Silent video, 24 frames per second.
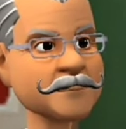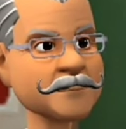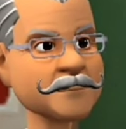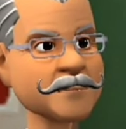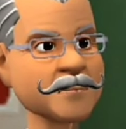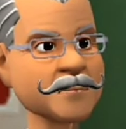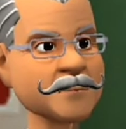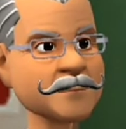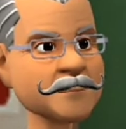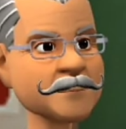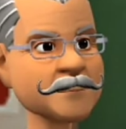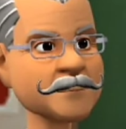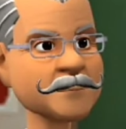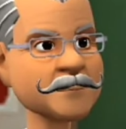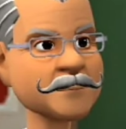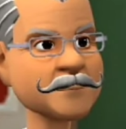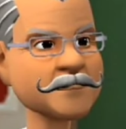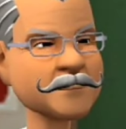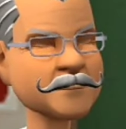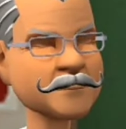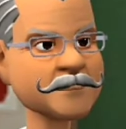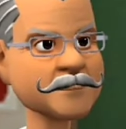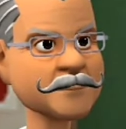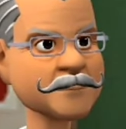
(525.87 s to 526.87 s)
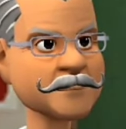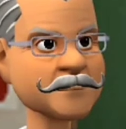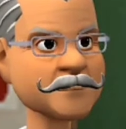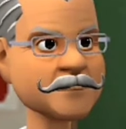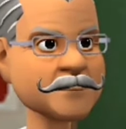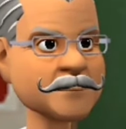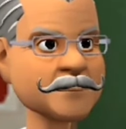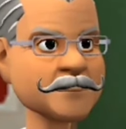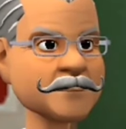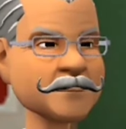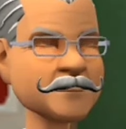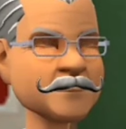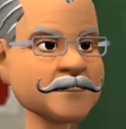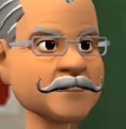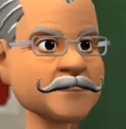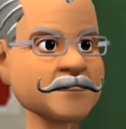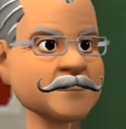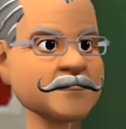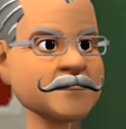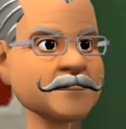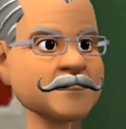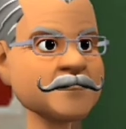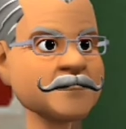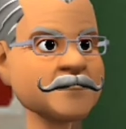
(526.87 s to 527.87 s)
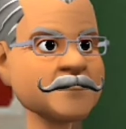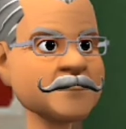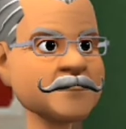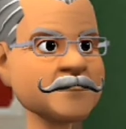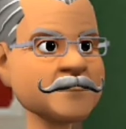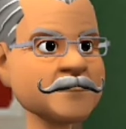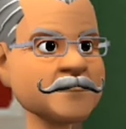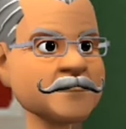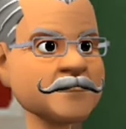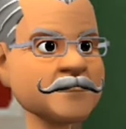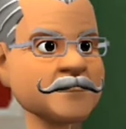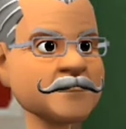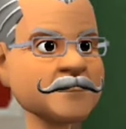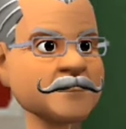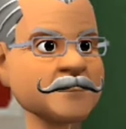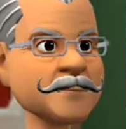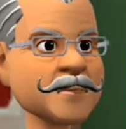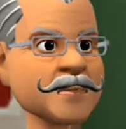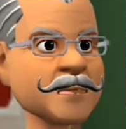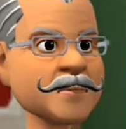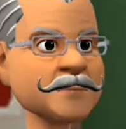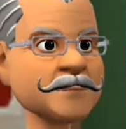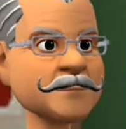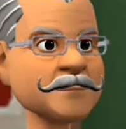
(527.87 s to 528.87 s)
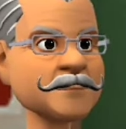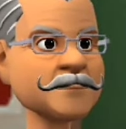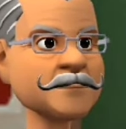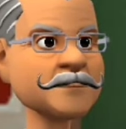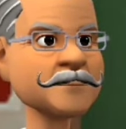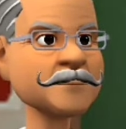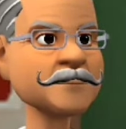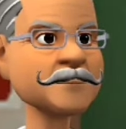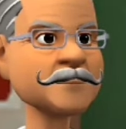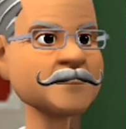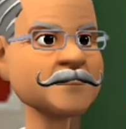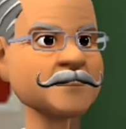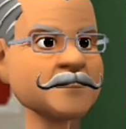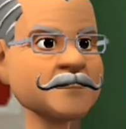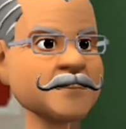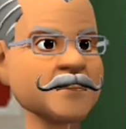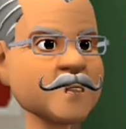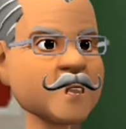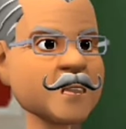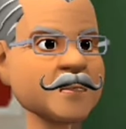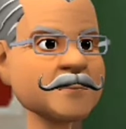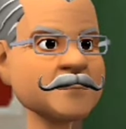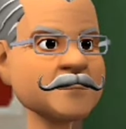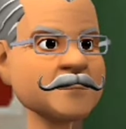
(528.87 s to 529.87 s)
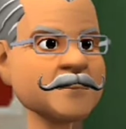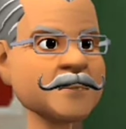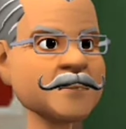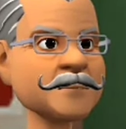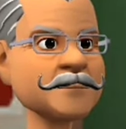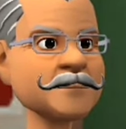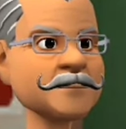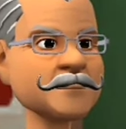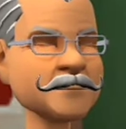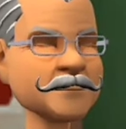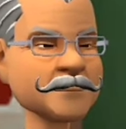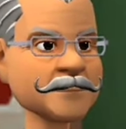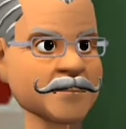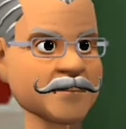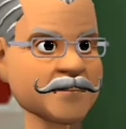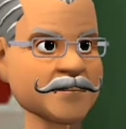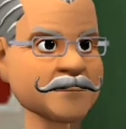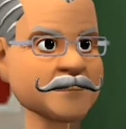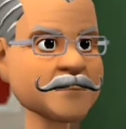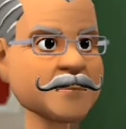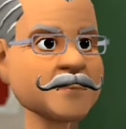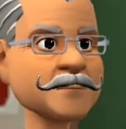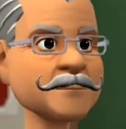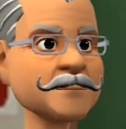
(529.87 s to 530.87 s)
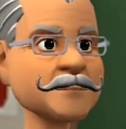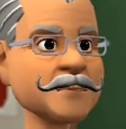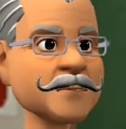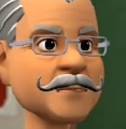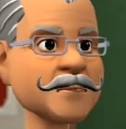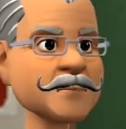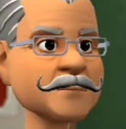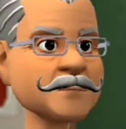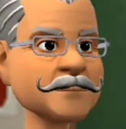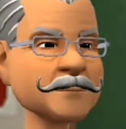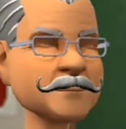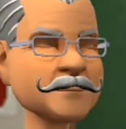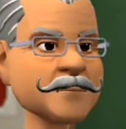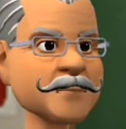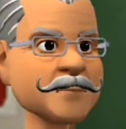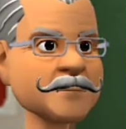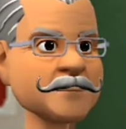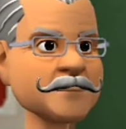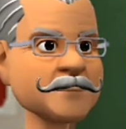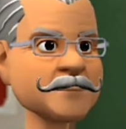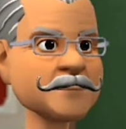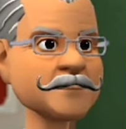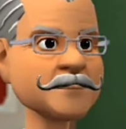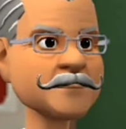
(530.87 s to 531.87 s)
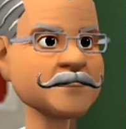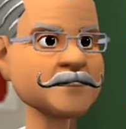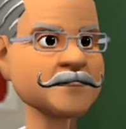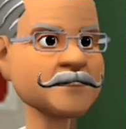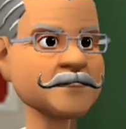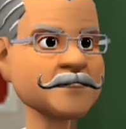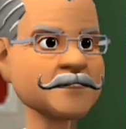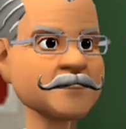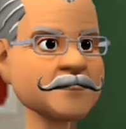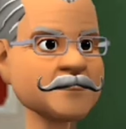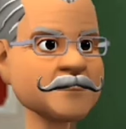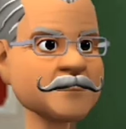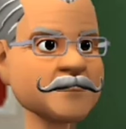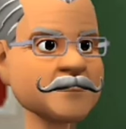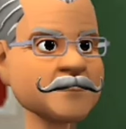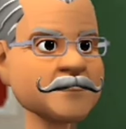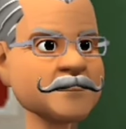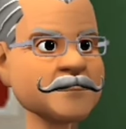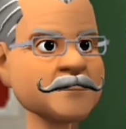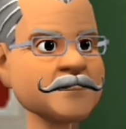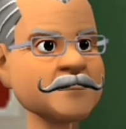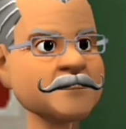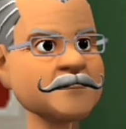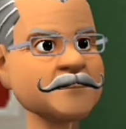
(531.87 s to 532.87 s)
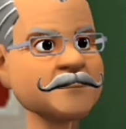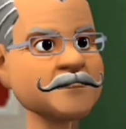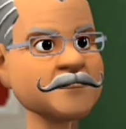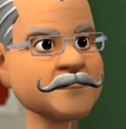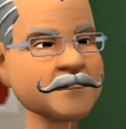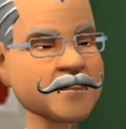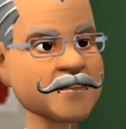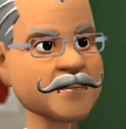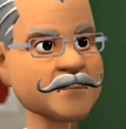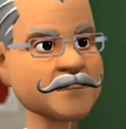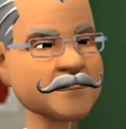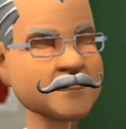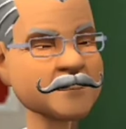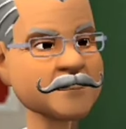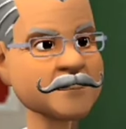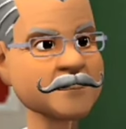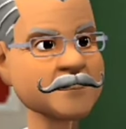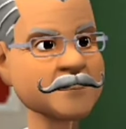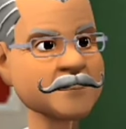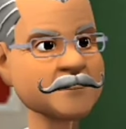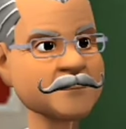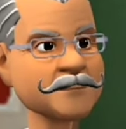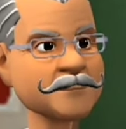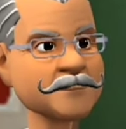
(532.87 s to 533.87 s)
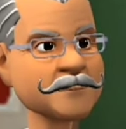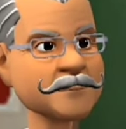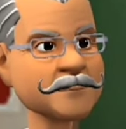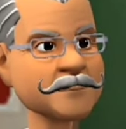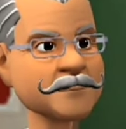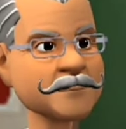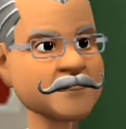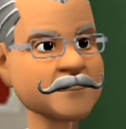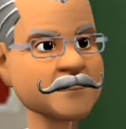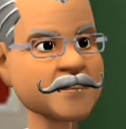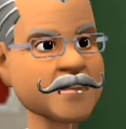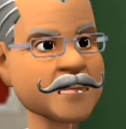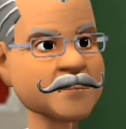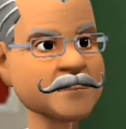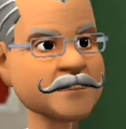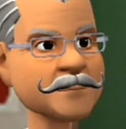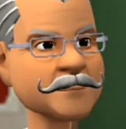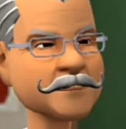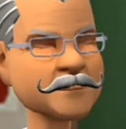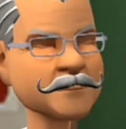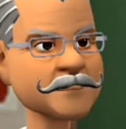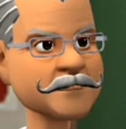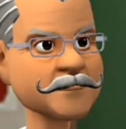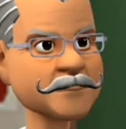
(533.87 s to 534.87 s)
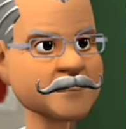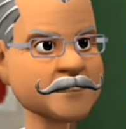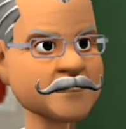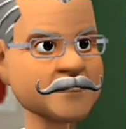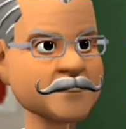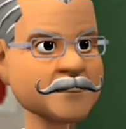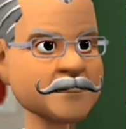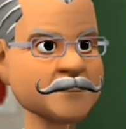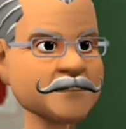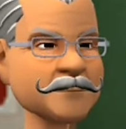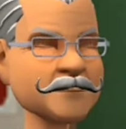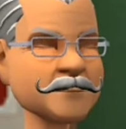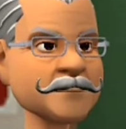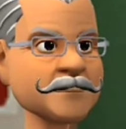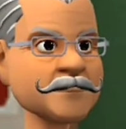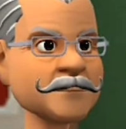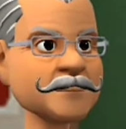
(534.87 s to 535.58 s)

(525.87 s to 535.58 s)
साधक के रोंगटे खड़े हो रहे थे लेकिन दादा की कही बात उसने गांठ बांध ली थी इस घेरे से बाहर नहीं निकलना है